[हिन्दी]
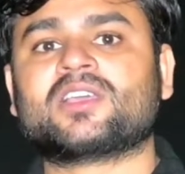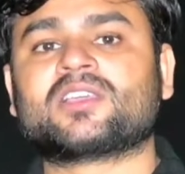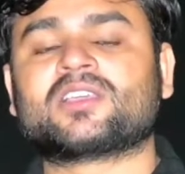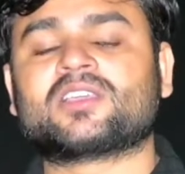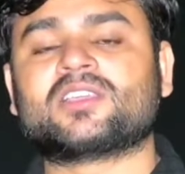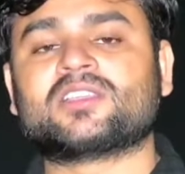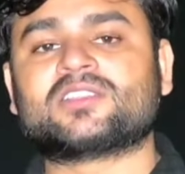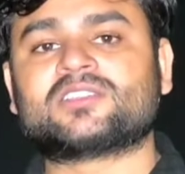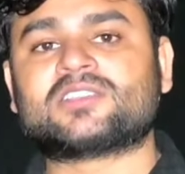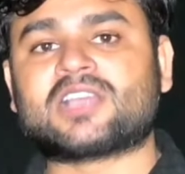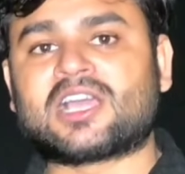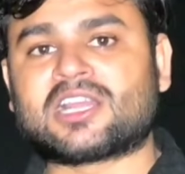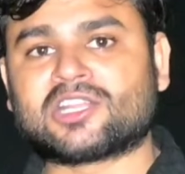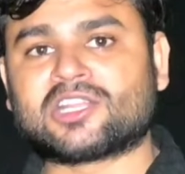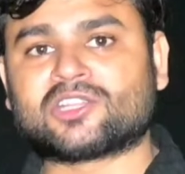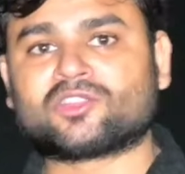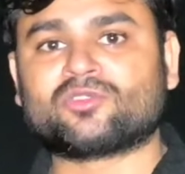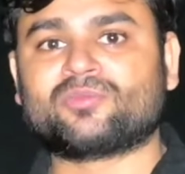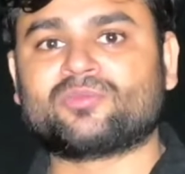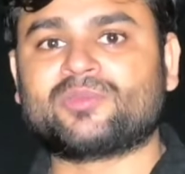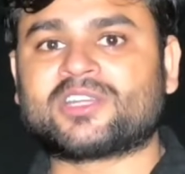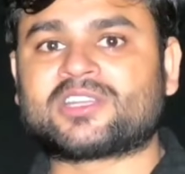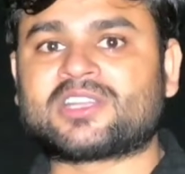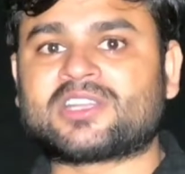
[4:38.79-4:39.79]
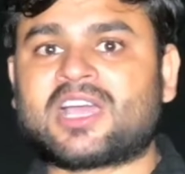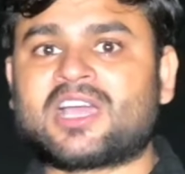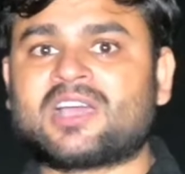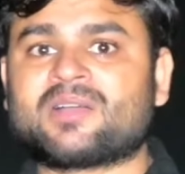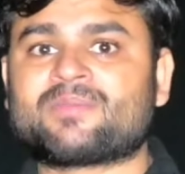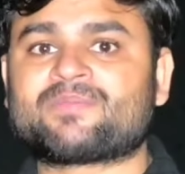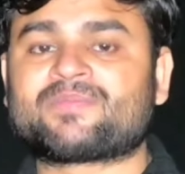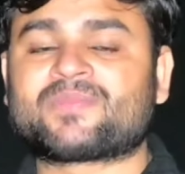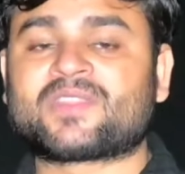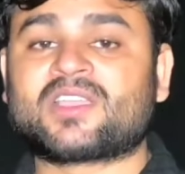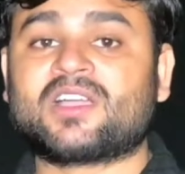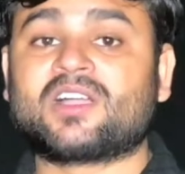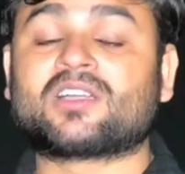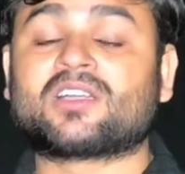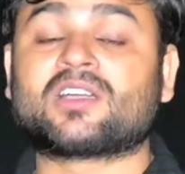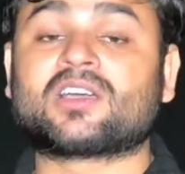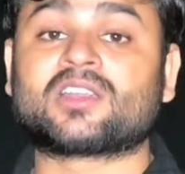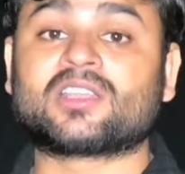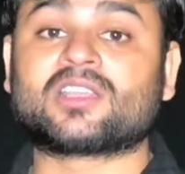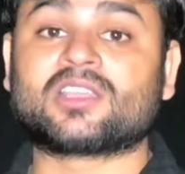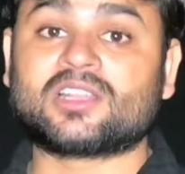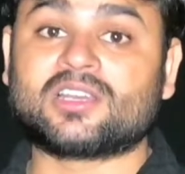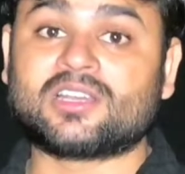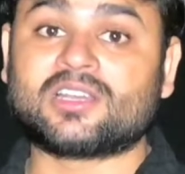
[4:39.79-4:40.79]
कि जाने दो बेटा
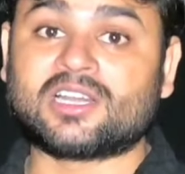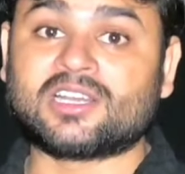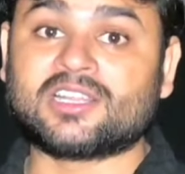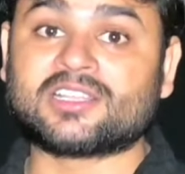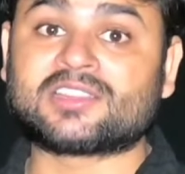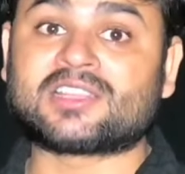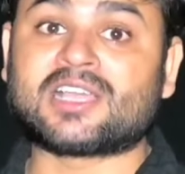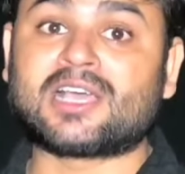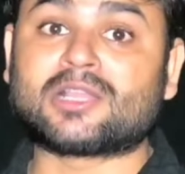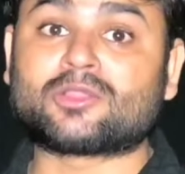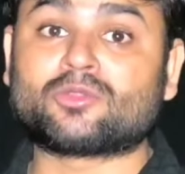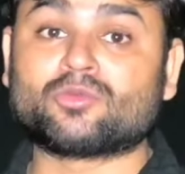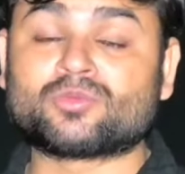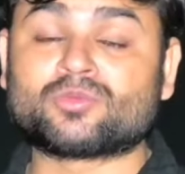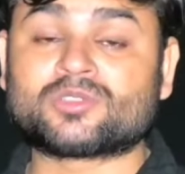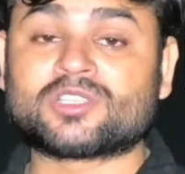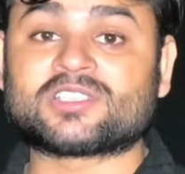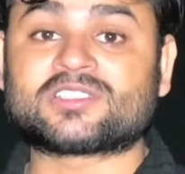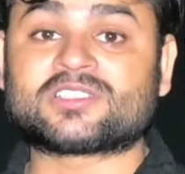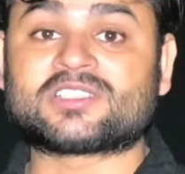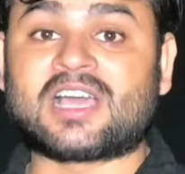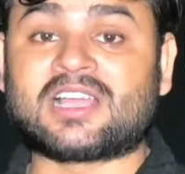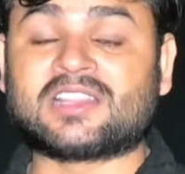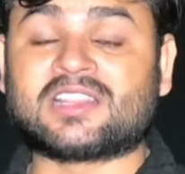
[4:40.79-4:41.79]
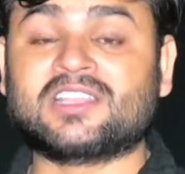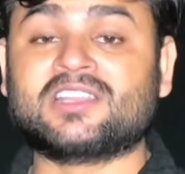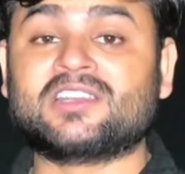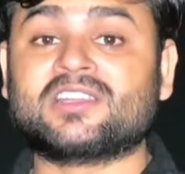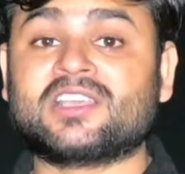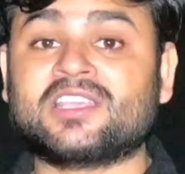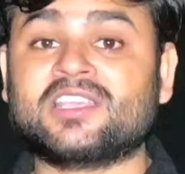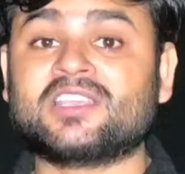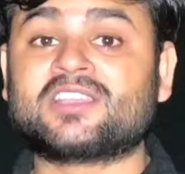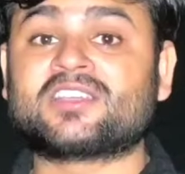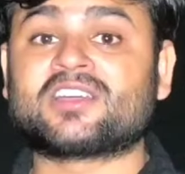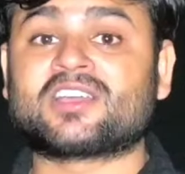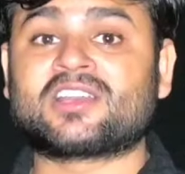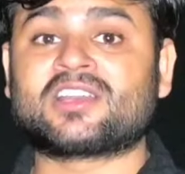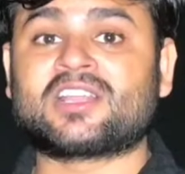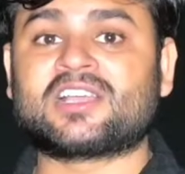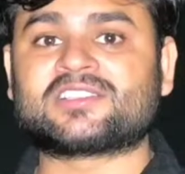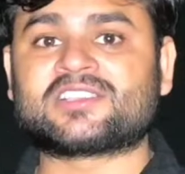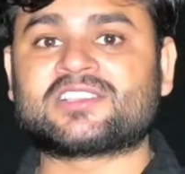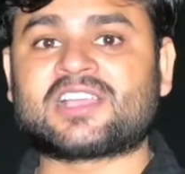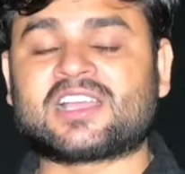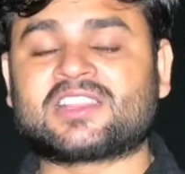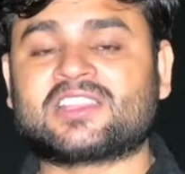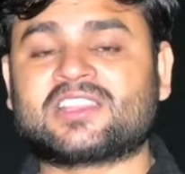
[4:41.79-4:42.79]
अगर ललिता तुमसे शादी नहीं करना
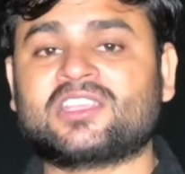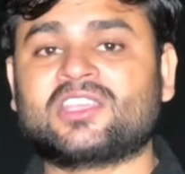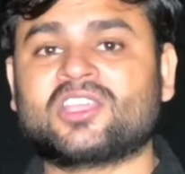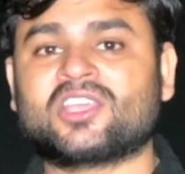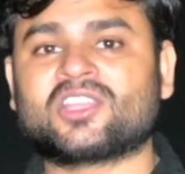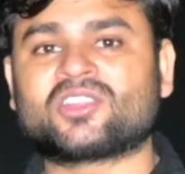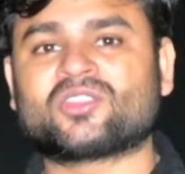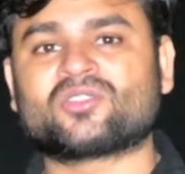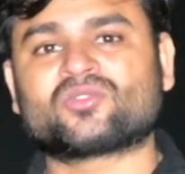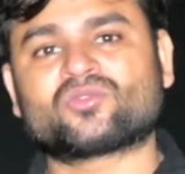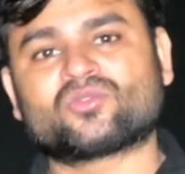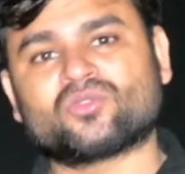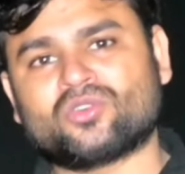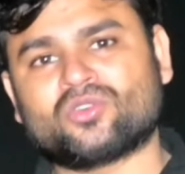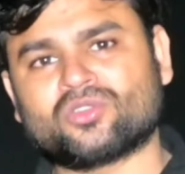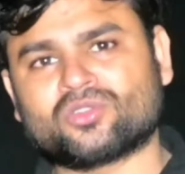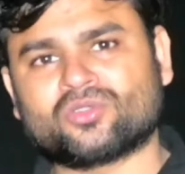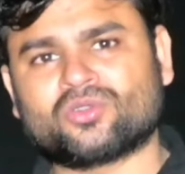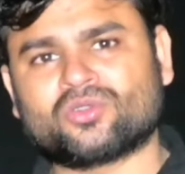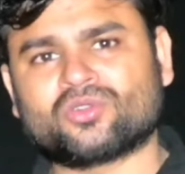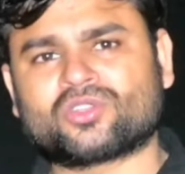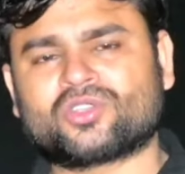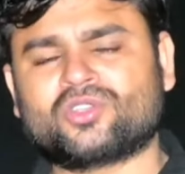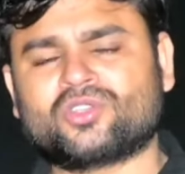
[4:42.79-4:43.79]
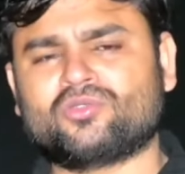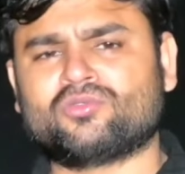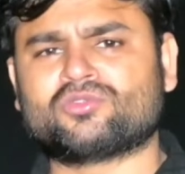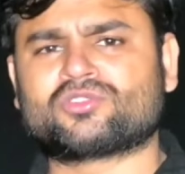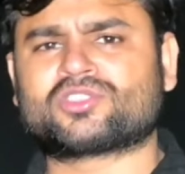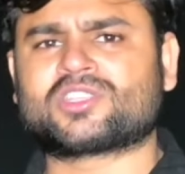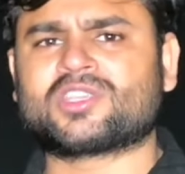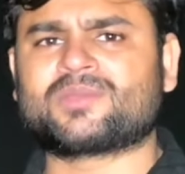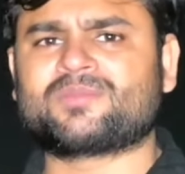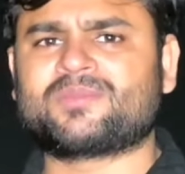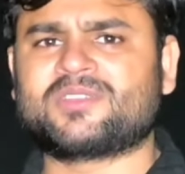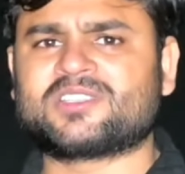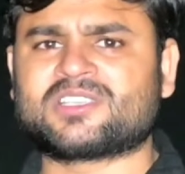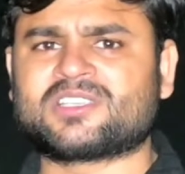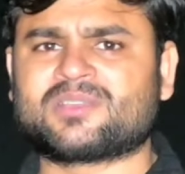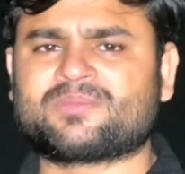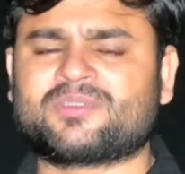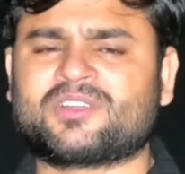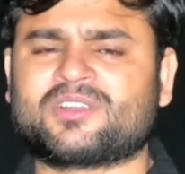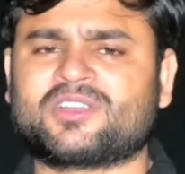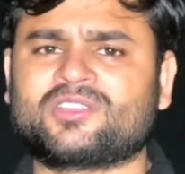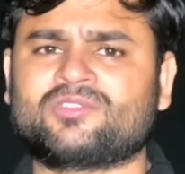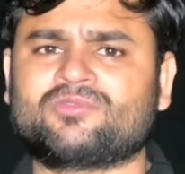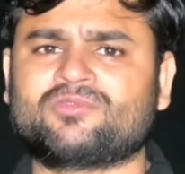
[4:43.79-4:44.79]
चाहती है तो छोड़ दो क्यों उसके पीछे
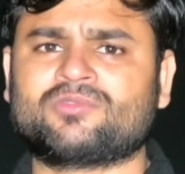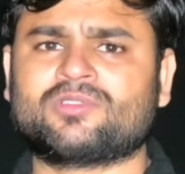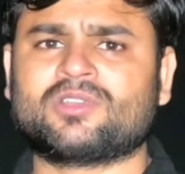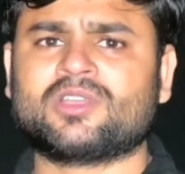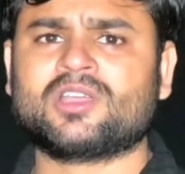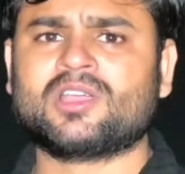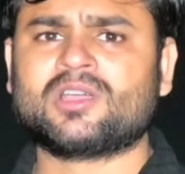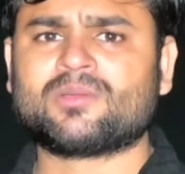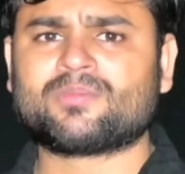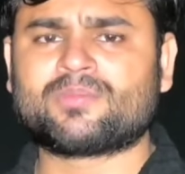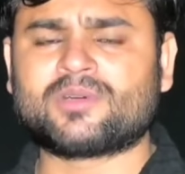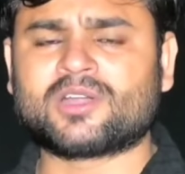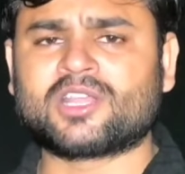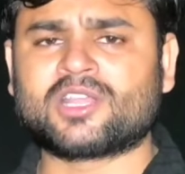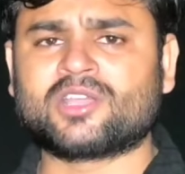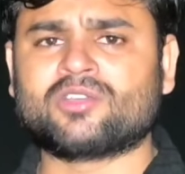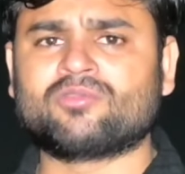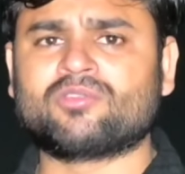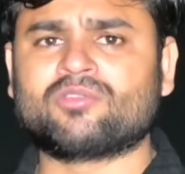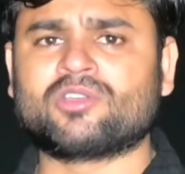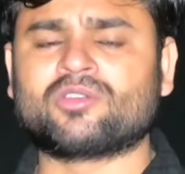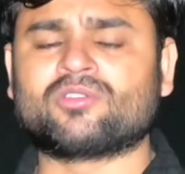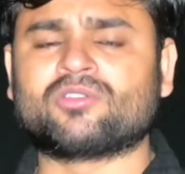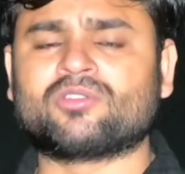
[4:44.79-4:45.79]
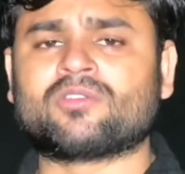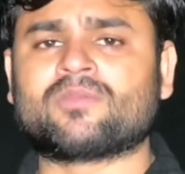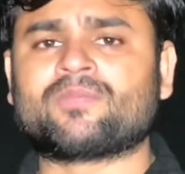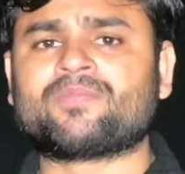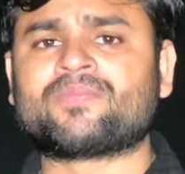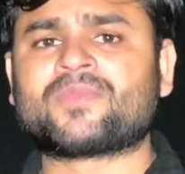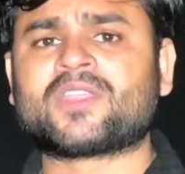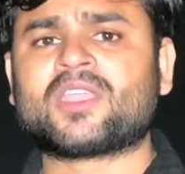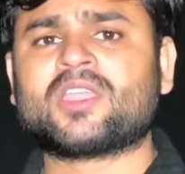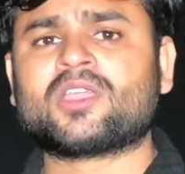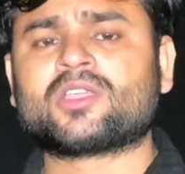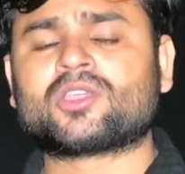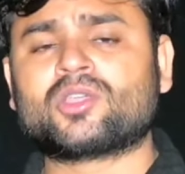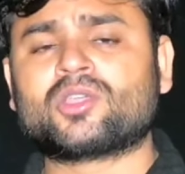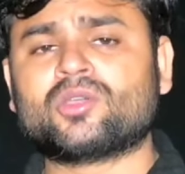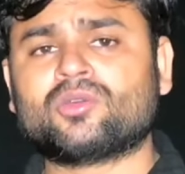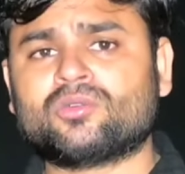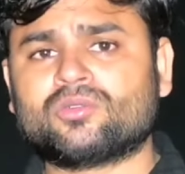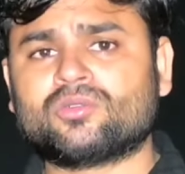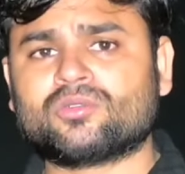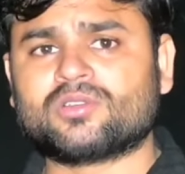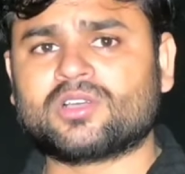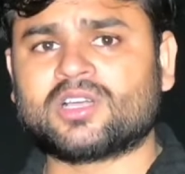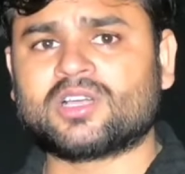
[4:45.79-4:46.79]
पड़े हुए पड़े हुए हो क्यों
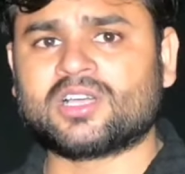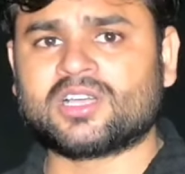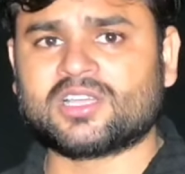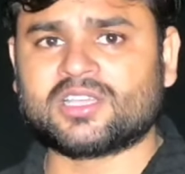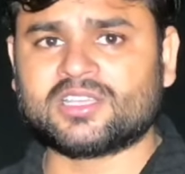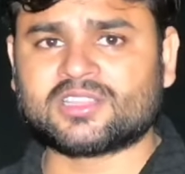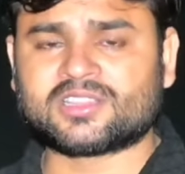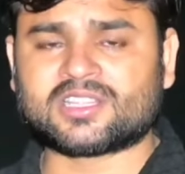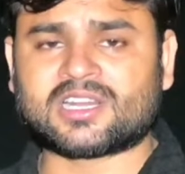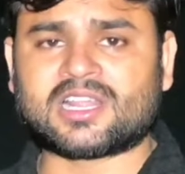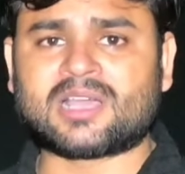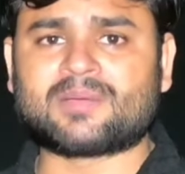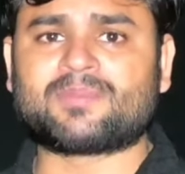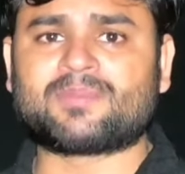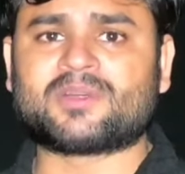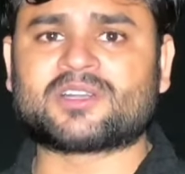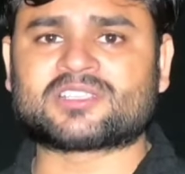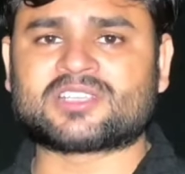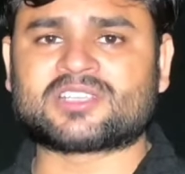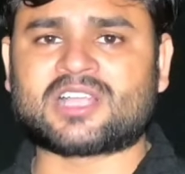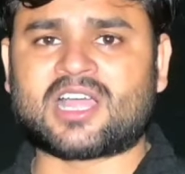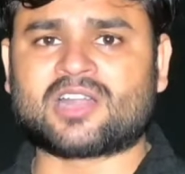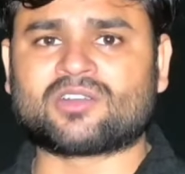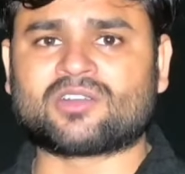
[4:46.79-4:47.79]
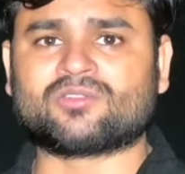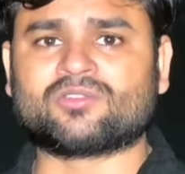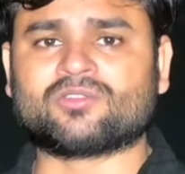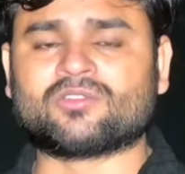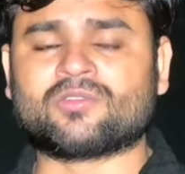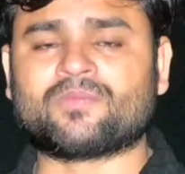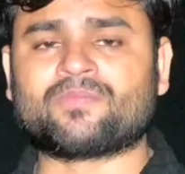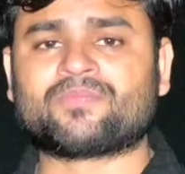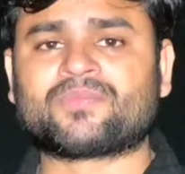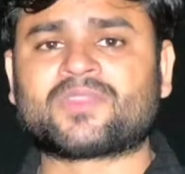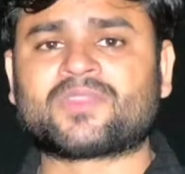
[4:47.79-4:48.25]
इतना परेशान हो